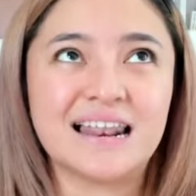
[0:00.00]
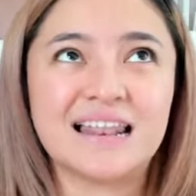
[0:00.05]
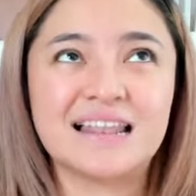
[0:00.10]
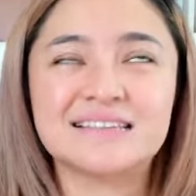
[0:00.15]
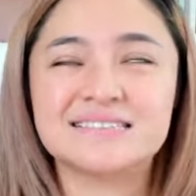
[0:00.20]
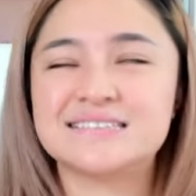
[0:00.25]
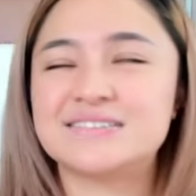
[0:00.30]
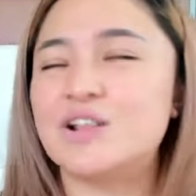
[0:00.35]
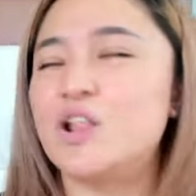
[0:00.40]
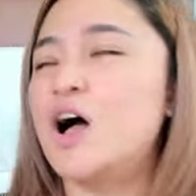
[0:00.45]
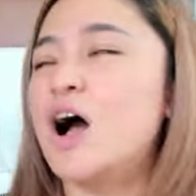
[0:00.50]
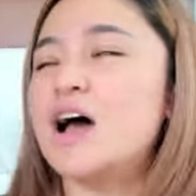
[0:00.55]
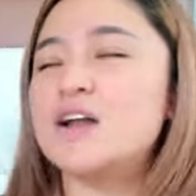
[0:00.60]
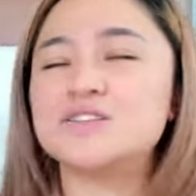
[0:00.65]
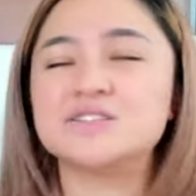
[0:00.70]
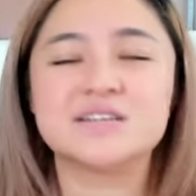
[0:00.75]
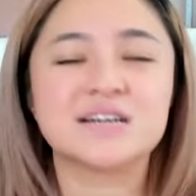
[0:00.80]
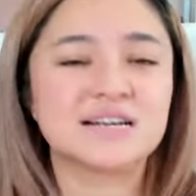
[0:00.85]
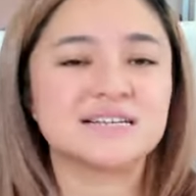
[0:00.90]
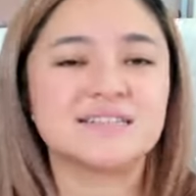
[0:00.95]
lo harus
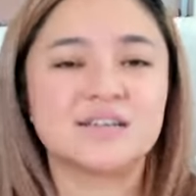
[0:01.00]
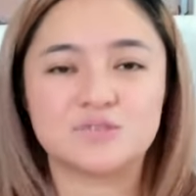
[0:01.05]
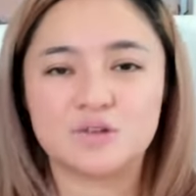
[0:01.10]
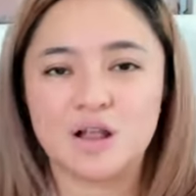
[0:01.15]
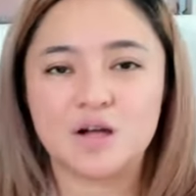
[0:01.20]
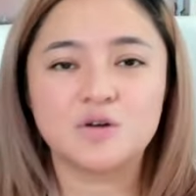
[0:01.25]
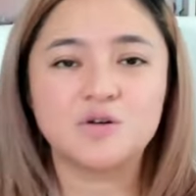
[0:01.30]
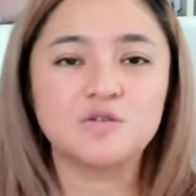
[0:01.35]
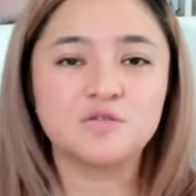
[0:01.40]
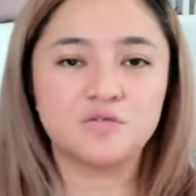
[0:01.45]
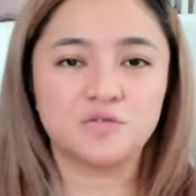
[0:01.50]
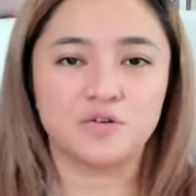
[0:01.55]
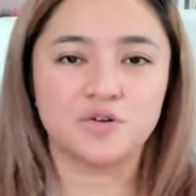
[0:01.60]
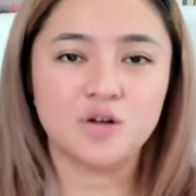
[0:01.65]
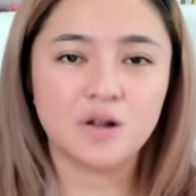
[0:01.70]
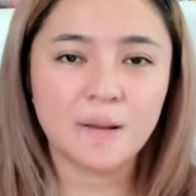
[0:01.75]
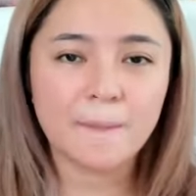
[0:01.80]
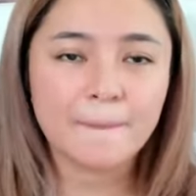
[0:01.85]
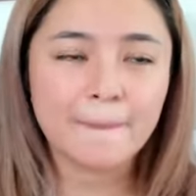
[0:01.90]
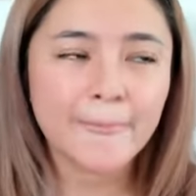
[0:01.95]
dengerin satu lagu
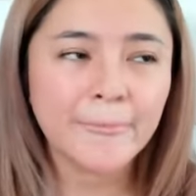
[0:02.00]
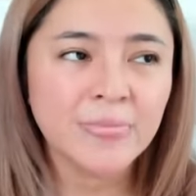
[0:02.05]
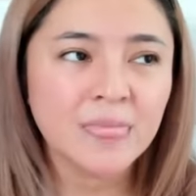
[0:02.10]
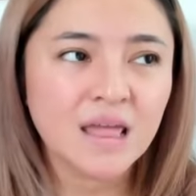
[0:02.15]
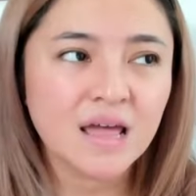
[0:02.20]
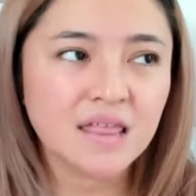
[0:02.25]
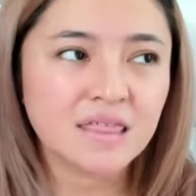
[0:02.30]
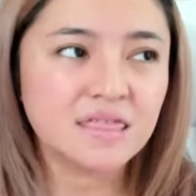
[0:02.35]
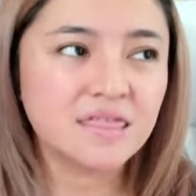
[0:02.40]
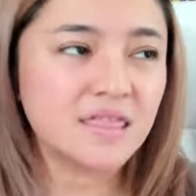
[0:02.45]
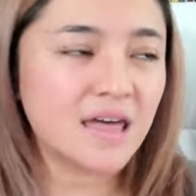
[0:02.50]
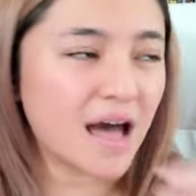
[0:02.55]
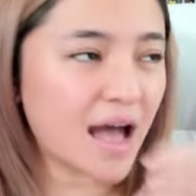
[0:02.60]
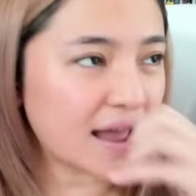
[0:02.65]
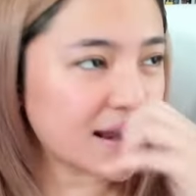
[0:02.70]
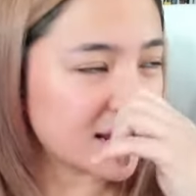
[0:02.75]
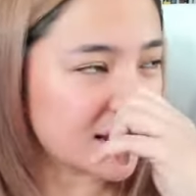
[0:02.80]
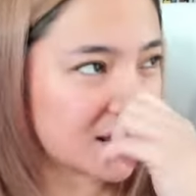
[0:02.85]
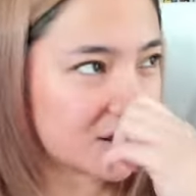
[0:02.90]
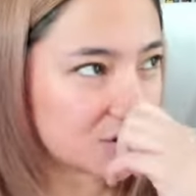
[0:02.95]
full.
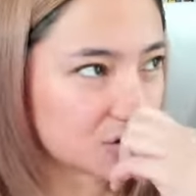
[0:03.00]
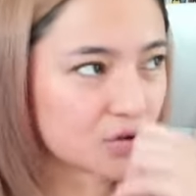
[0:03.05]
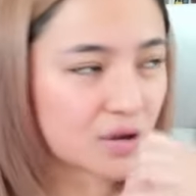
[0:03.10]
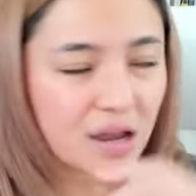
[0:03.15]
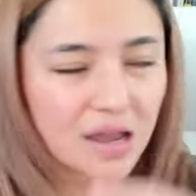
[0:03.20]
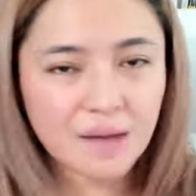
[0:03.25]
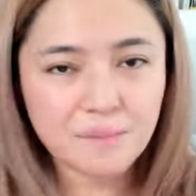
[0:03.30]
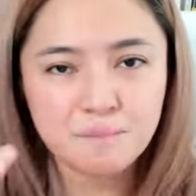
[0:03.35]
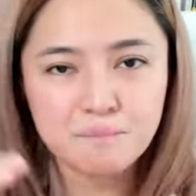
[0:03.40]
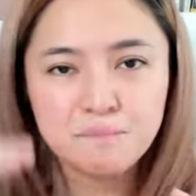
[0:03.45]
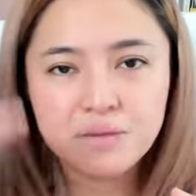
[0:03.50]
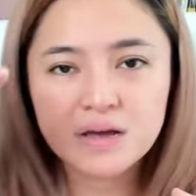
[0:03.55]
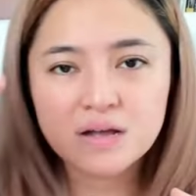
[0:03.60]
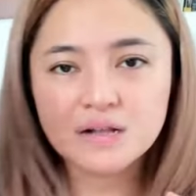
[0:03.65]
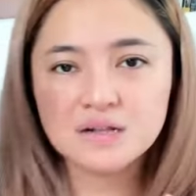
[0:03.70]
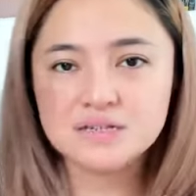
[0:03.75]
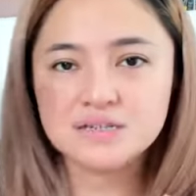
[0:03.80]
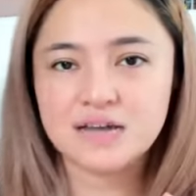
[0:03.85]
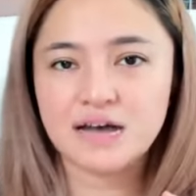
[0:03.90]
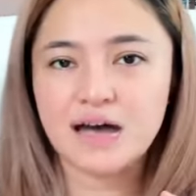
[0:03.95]
Itu tuh kayak
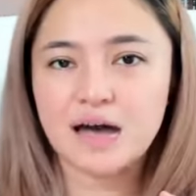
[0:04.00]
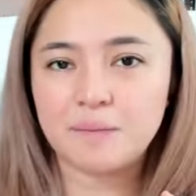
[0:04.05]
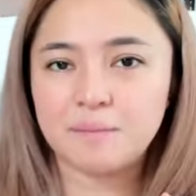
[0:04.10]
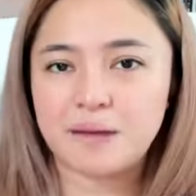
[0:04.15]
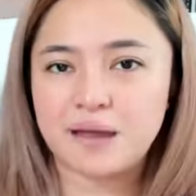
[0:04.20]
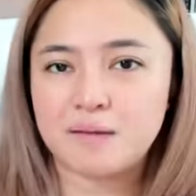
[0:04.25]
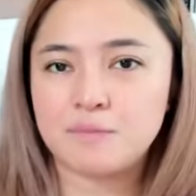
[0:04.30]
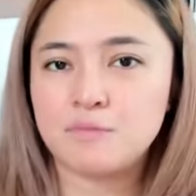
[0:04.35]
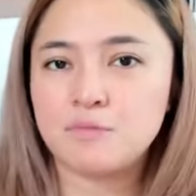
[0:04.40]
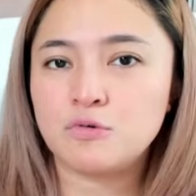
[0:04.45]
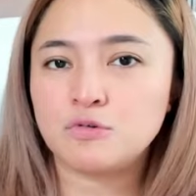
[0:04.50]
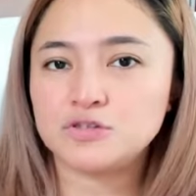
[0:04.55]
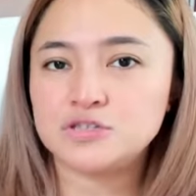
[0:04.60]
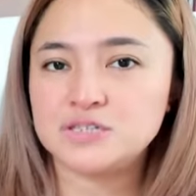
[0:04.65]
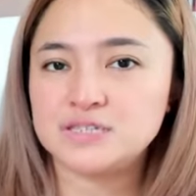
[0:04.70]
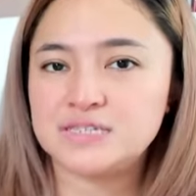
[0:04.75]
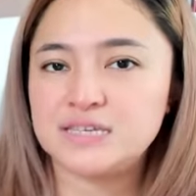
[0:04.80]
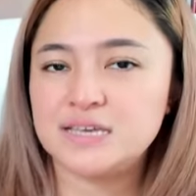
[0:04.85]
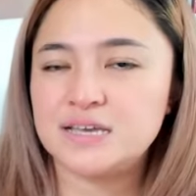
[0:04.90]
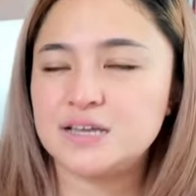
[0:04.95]
build up
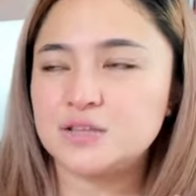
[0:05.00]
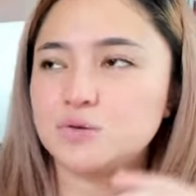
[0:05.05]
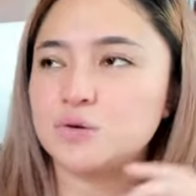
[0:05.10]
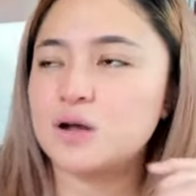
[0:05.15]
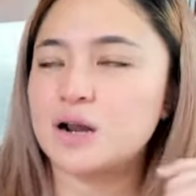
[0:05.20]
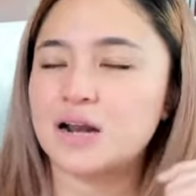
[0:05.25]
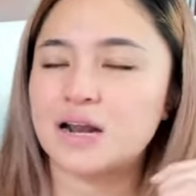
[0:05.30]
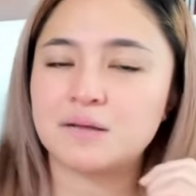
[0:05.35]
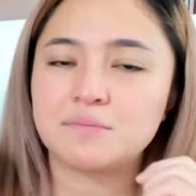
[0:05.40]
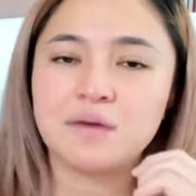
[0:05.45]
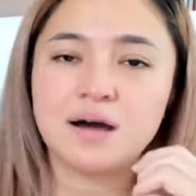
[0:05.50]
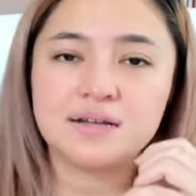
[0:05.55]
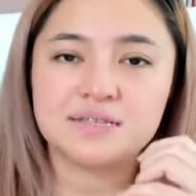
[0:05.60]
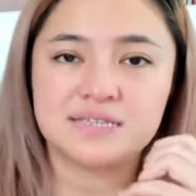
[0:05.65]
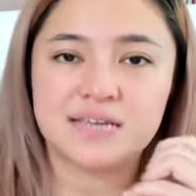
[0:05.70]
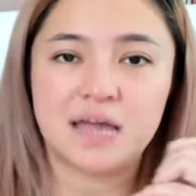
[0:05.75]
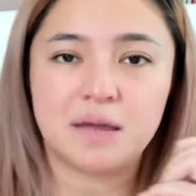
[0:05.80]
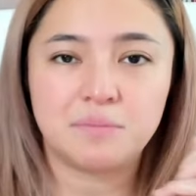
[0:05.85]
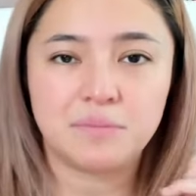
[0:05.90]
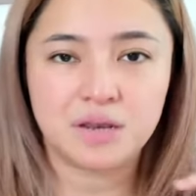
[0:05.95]
emosinya tuh keren banget
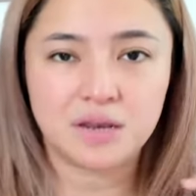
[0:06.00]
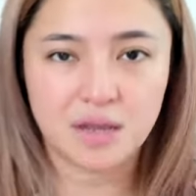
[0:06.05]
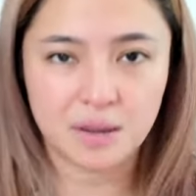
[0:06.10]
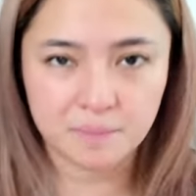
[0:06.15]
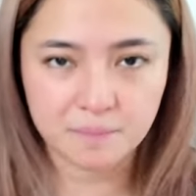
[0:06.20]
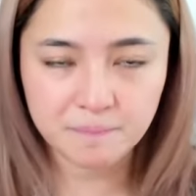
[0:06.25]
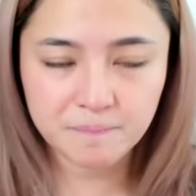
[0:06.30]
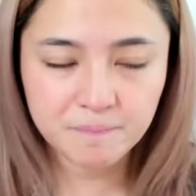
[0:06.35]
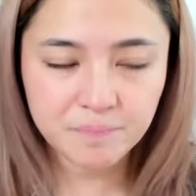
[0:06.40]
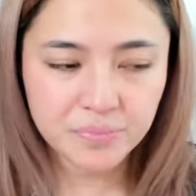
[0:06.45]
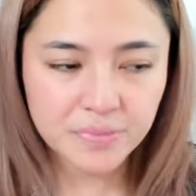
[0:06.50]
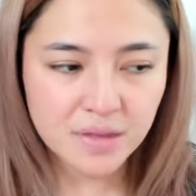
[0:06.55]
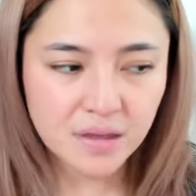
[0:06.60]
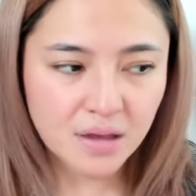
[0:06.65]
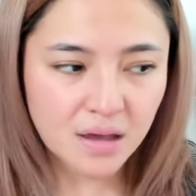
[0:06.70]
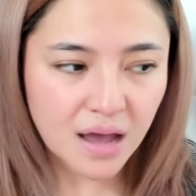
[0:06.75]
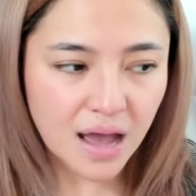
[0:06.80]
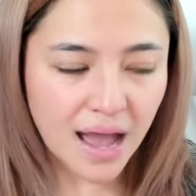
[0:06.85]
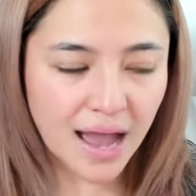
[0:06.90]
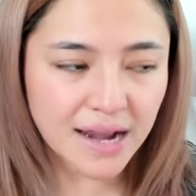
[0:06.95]
sih Eminem.
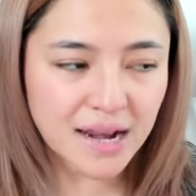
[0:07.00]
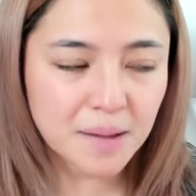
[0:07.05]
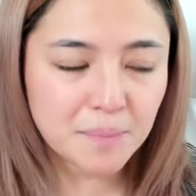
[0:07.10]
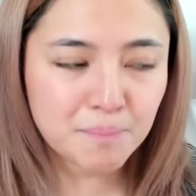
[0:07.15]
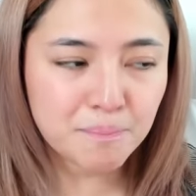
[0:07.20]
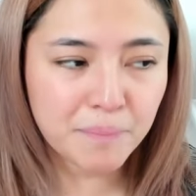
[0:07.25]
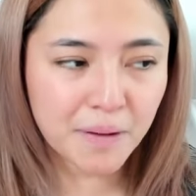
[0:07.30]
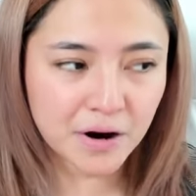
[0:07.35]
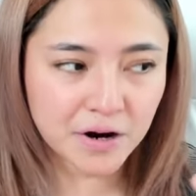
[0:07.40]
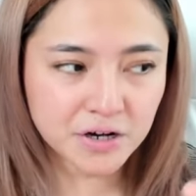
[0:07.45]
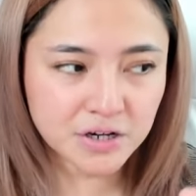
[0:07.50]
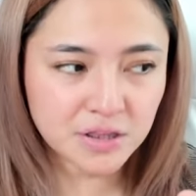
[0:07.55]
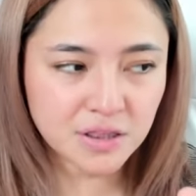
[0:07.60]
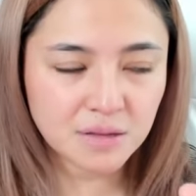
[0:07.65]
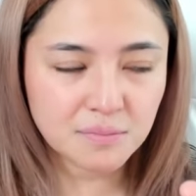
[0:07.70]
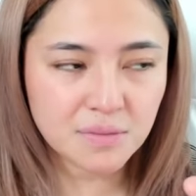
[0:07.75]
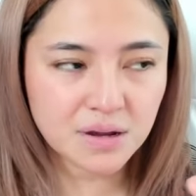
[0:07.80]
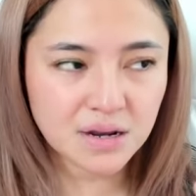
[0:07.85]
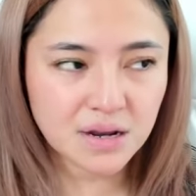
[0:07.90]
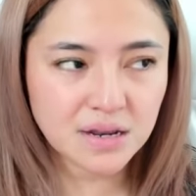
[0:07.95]
Ada part
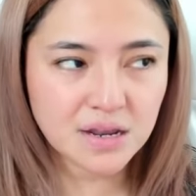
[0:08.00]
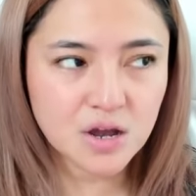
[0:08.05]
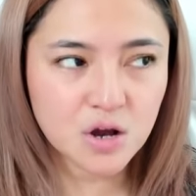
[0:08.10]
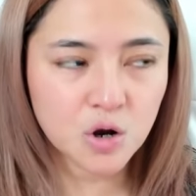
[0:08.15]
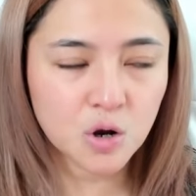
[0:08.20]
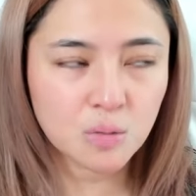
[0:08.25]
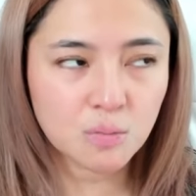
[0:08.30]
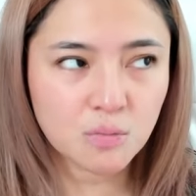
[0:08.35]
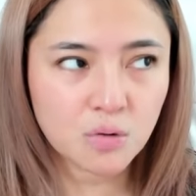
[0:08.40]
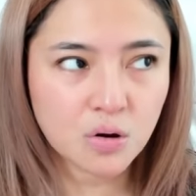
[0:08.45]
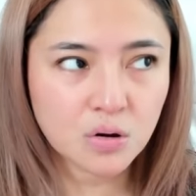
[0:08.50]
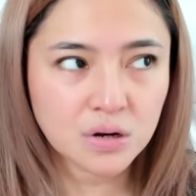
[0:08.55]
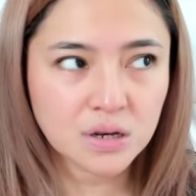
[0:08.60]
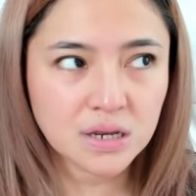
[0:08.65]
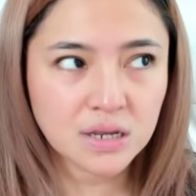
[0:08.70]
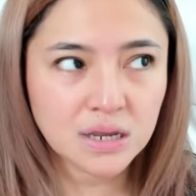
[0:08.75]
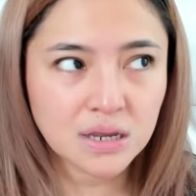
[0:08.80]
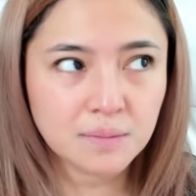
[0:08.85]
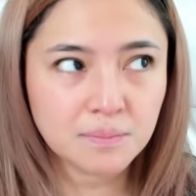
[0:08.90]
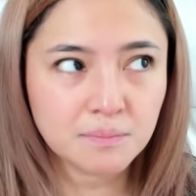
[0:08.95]
dimana dia ngomong
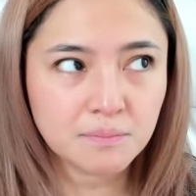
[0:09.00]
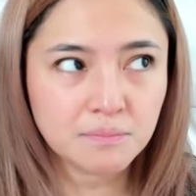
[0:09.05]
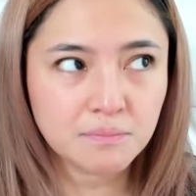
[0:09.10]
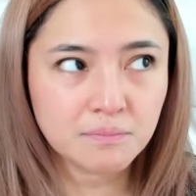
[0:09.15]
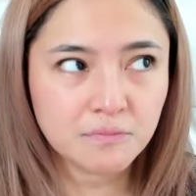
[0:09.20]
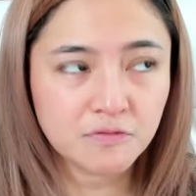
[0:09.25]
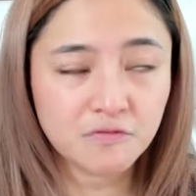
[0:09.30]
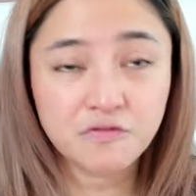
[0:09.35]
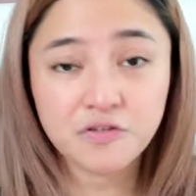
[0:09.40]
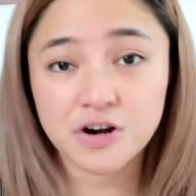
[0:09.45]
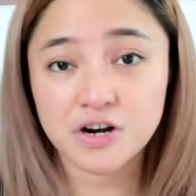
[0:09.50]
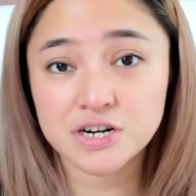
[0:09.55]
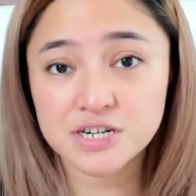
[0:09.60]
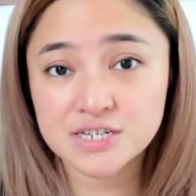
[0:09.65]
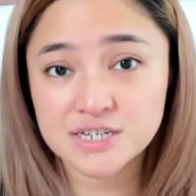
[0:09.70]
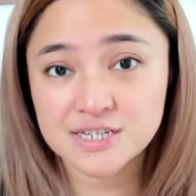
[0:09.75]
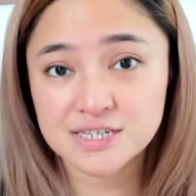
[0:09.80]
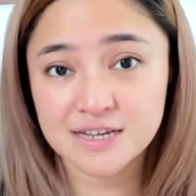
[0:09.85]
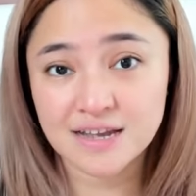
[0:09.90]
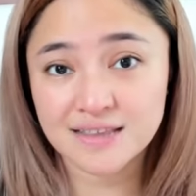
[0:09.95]
di
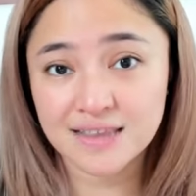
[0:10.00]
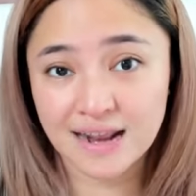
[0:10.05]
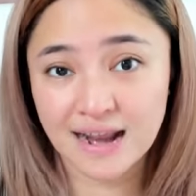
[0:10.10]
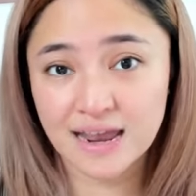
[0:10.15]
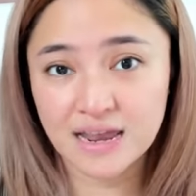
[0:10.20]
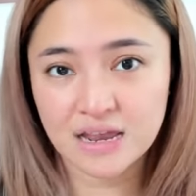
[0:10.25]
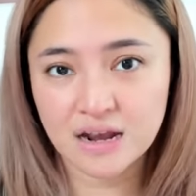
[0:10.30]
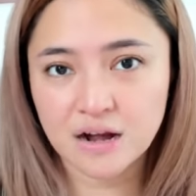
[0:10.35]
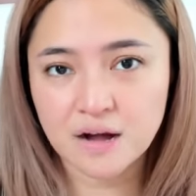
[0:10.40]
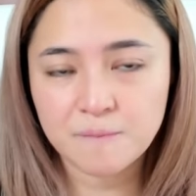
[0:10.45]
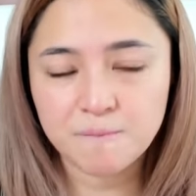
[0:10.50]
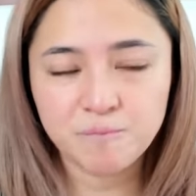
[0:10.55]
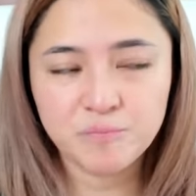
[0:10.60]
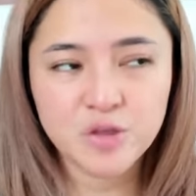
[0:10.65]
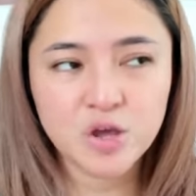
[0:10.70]
verse yang terakhir dia